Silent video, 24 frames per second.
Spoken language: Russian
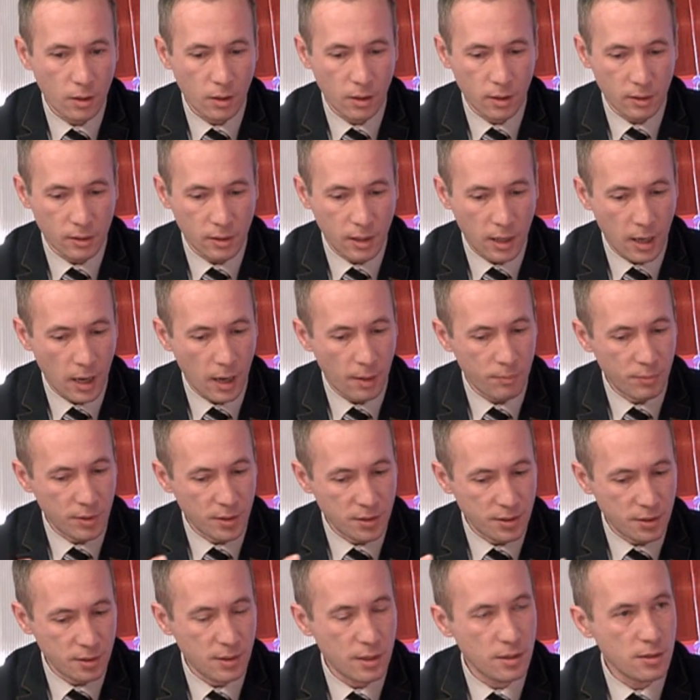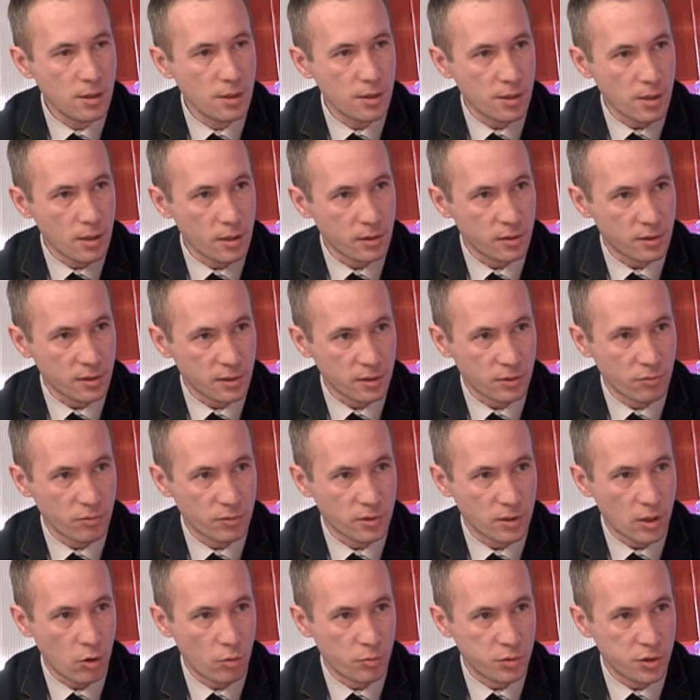Э, для объединения
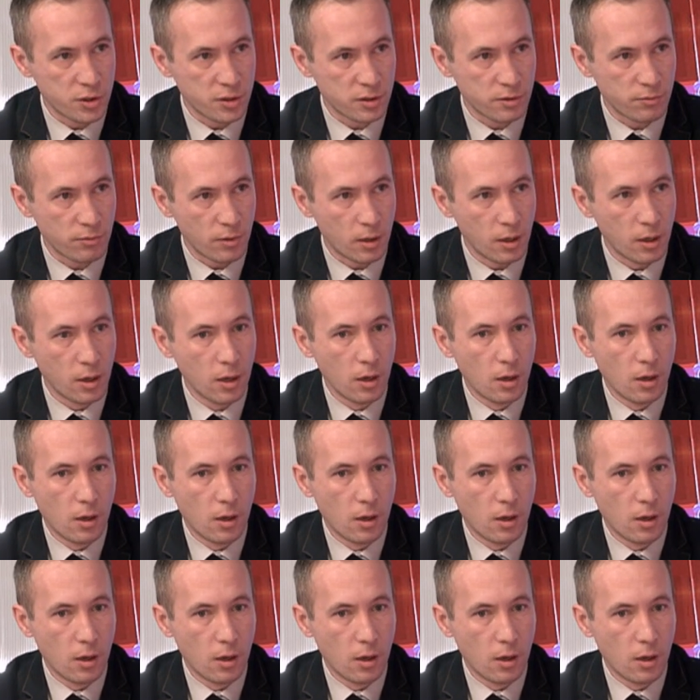риэлторского сообщества.